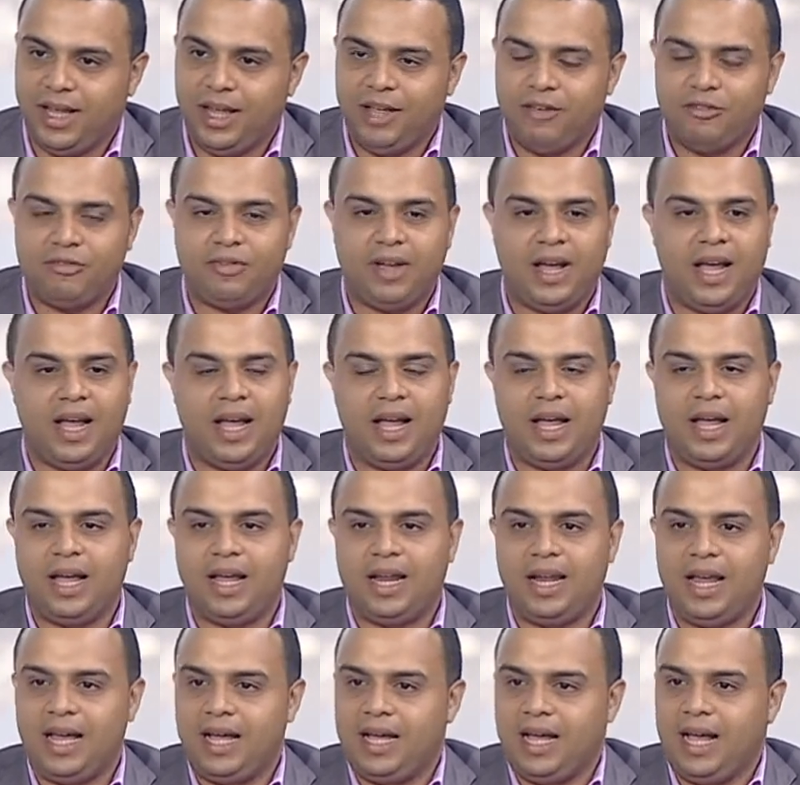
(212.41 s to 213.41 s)

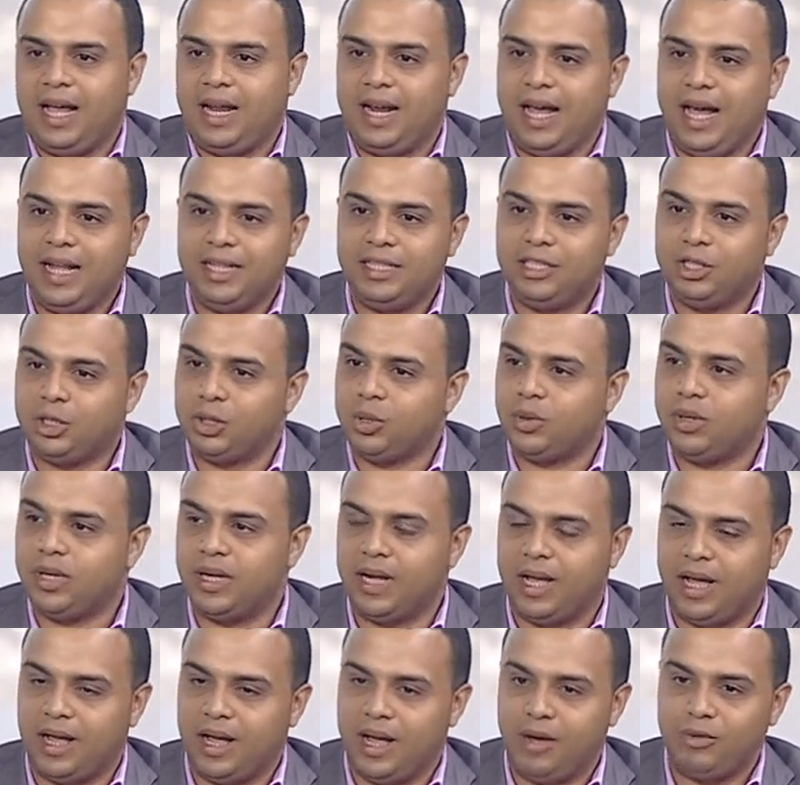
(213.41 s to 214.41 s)
فلا انا عندي شغل
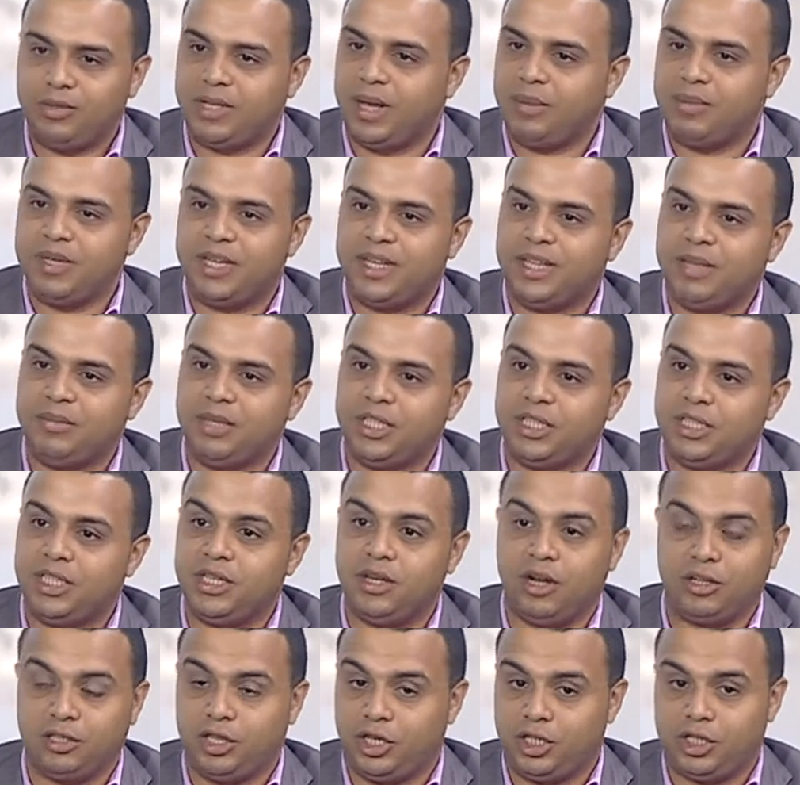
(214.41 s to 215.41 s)
اوسع من كده بكتير
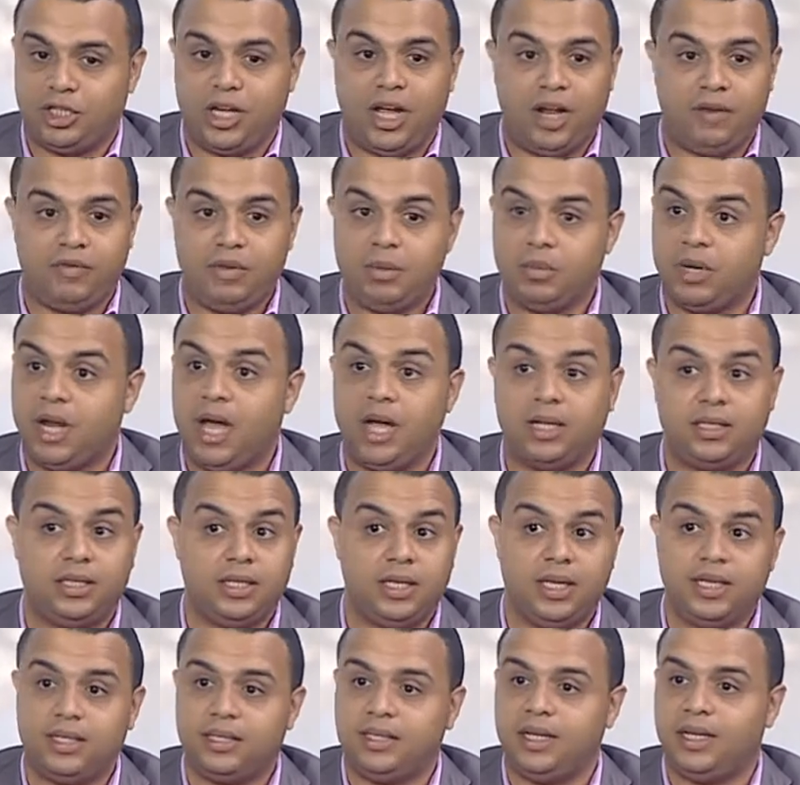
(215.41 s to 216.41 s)
اقدر اشتغل فيه براحتي
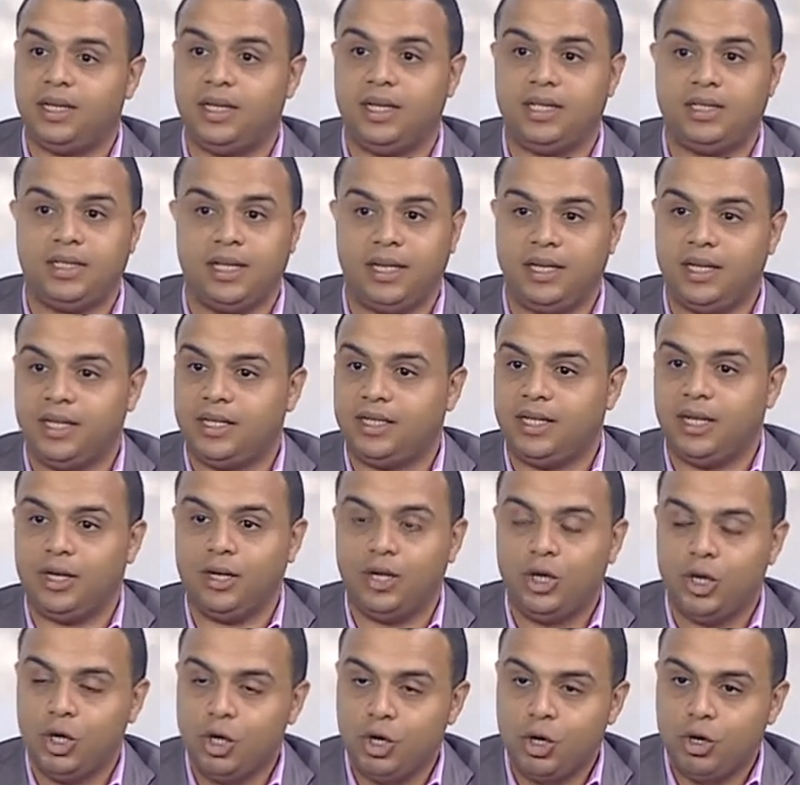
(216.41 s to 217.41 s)
جدا جدا جدا
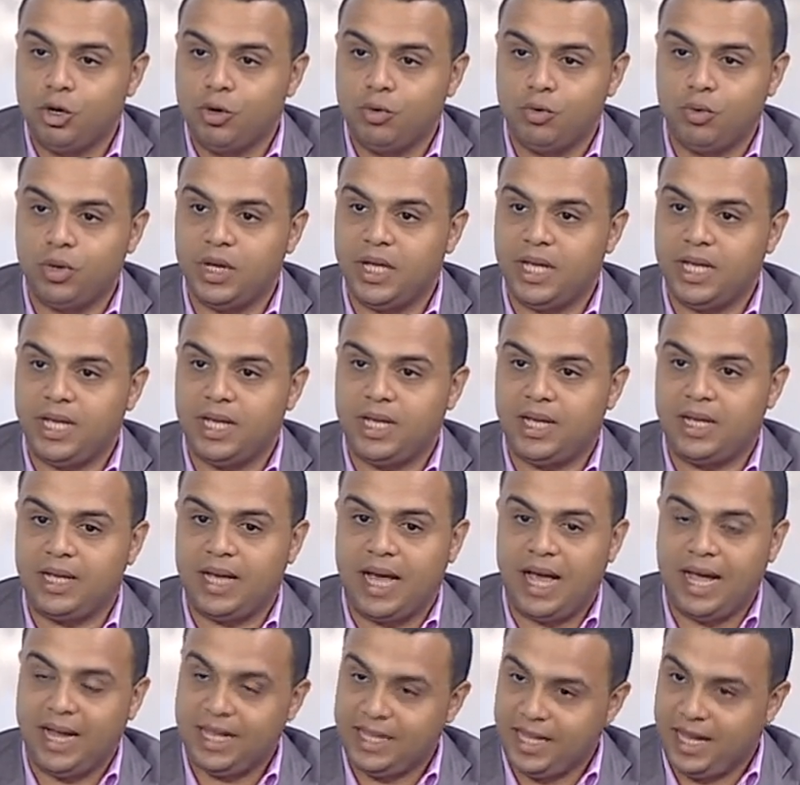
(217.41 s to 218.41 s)

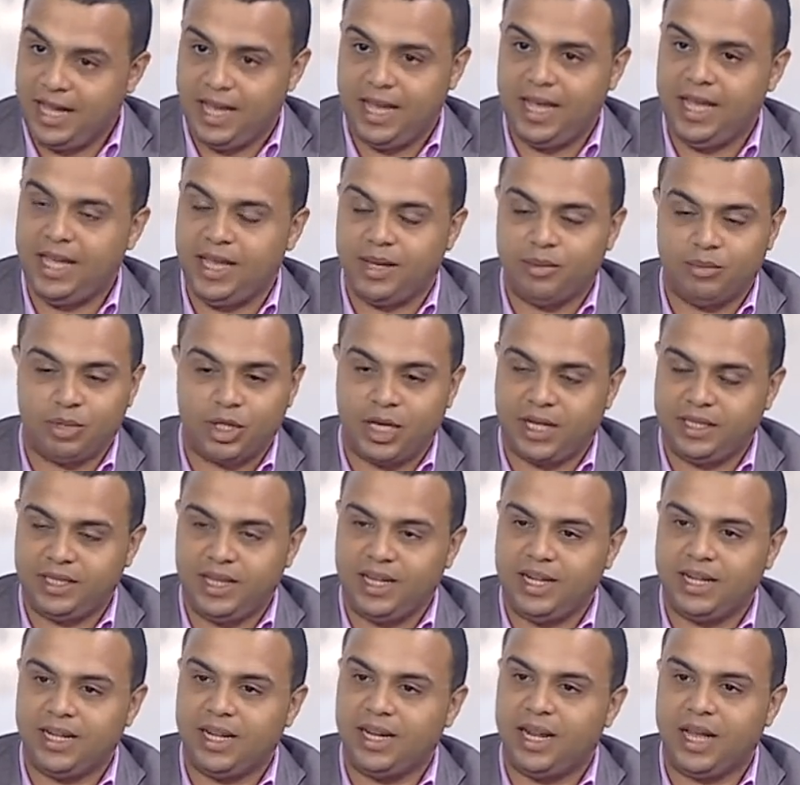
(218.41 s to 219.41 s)
وحاجات حقيقيه مش هحتاج
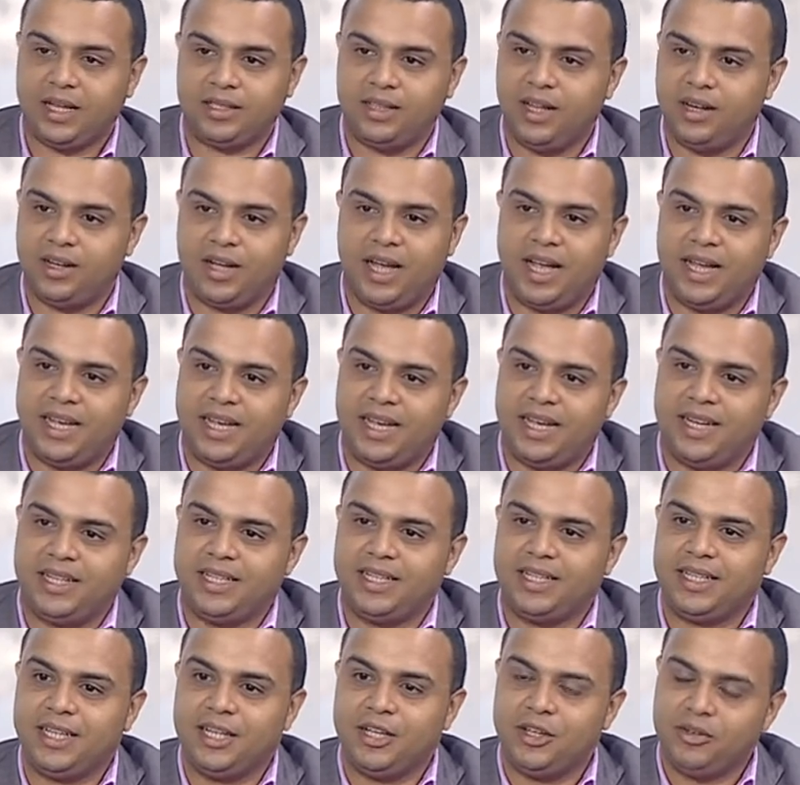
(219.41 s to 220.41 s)
ان انا اختلق حاجه
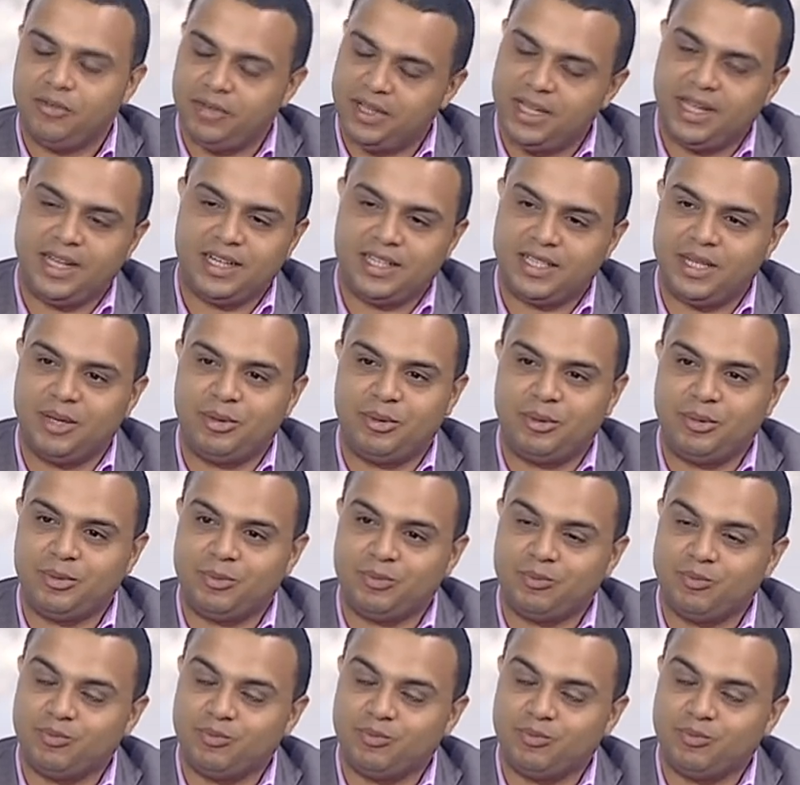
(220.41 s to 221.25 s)
يعني كان بس ده نوع من